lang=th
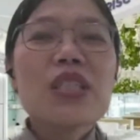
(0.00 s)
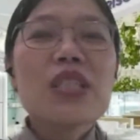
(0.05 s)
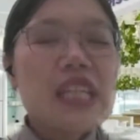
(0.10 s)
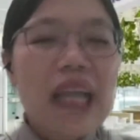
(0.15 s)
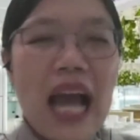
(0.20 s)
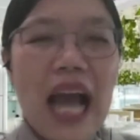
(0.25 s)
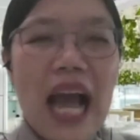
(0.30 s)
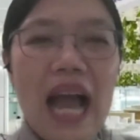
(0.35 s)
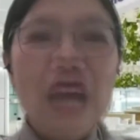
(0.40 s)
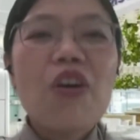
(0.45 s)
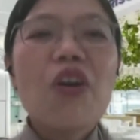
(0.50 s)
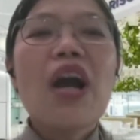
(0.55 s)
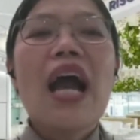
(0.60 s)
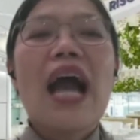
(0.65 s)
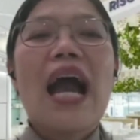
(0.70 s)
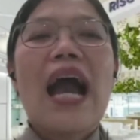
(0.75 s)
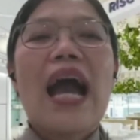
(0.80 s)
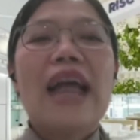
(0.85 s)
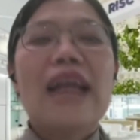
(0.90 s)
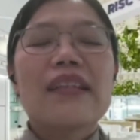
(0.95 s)
สินค้าก็
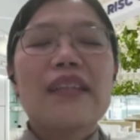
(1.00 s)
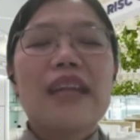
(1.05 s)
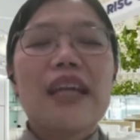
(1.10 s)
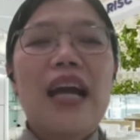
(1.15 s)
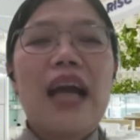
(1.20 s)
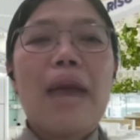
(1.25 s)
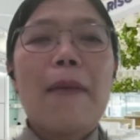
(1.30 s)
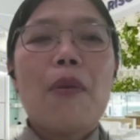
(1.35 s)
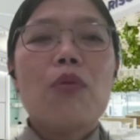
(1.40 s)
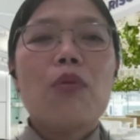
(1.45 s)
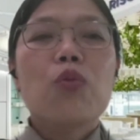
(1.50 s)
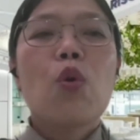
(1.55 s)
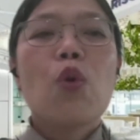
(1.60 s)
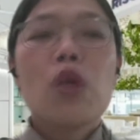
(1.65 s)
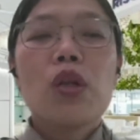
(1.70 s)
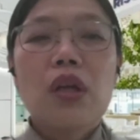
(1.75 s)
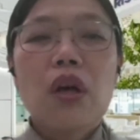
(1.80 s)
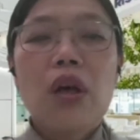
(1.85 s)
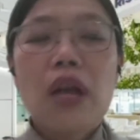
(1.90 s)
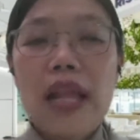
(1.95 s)
ขาดนะคะ เพราะทุกค
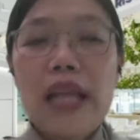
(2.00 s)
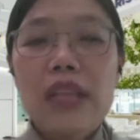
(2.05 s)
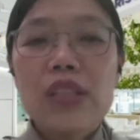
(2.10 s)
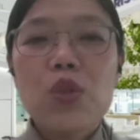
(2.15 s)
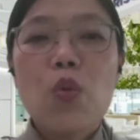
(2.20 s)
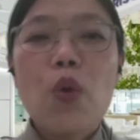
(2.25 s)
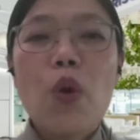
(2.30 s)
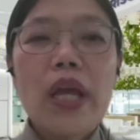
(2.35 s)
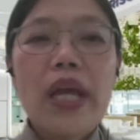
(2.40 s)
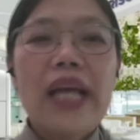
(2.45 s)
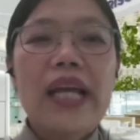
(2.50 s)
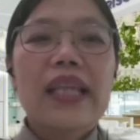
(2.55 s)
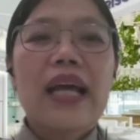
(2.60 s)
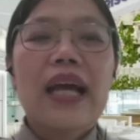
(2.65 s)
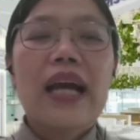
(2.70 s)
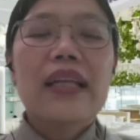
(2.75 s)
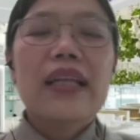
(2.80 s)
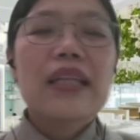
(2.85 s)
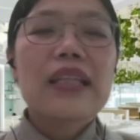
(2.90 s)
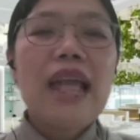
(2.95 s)
นก็เร่งช่วยกัน
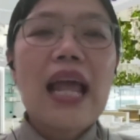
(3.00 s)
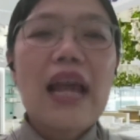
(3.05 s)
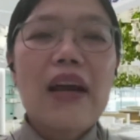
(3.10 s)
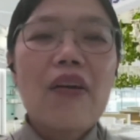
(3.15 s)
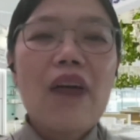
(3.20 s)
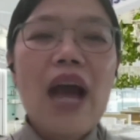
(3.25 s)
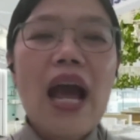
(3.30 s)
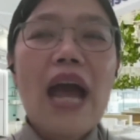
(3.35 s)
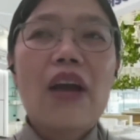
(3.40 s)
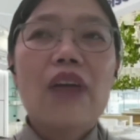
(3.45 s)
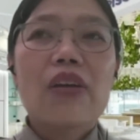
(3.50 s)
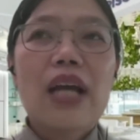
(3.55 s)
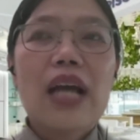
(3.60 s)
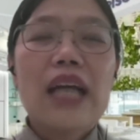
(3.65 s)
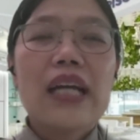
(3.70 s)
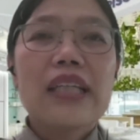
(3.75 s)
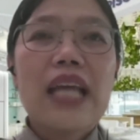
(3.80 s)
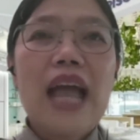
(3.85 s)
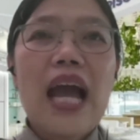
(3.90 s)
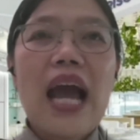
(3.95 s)
ค่ะในตลาดก็หาค่อน
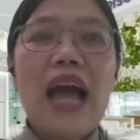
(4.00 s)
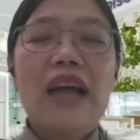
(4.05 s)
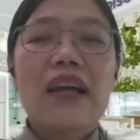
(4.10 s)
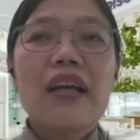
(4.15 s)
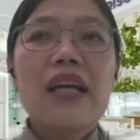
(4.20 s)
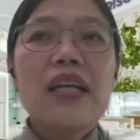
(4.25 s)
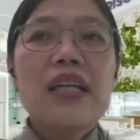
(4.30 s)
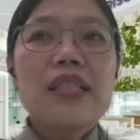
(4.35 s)
ข้างยาก